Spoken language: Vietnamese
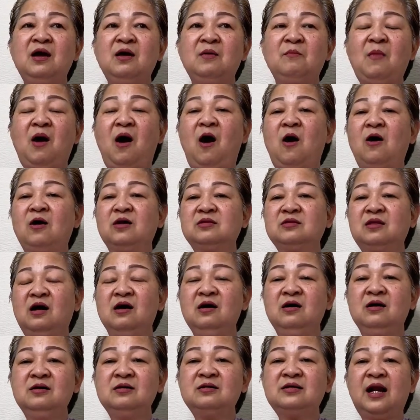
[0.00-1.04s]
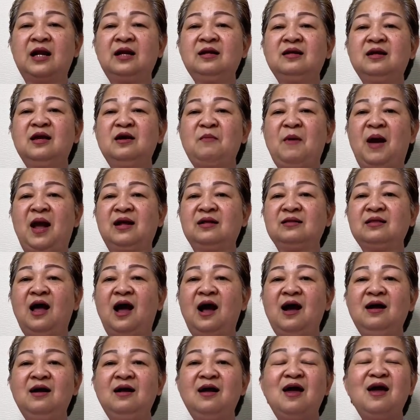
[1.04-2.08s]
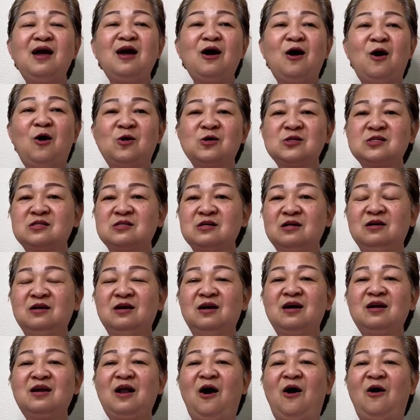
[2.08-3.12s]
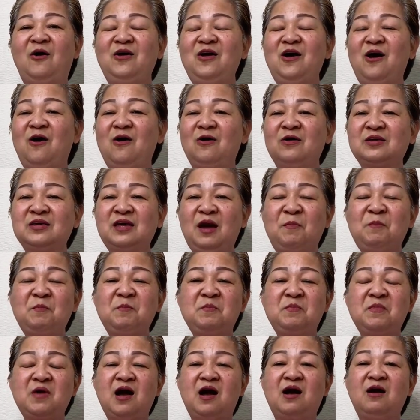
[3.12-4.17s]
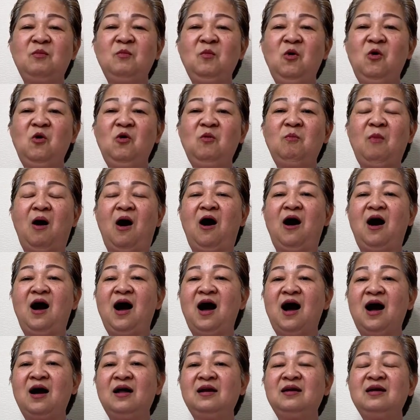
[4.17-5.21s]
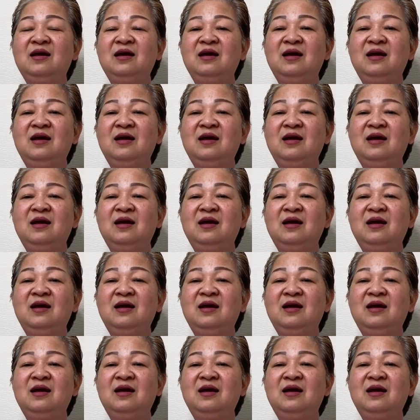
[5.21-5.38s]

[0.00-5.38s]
mà họ tự trách cái bản thân họ sửa đổi họ chấp nhận buông bỏ hết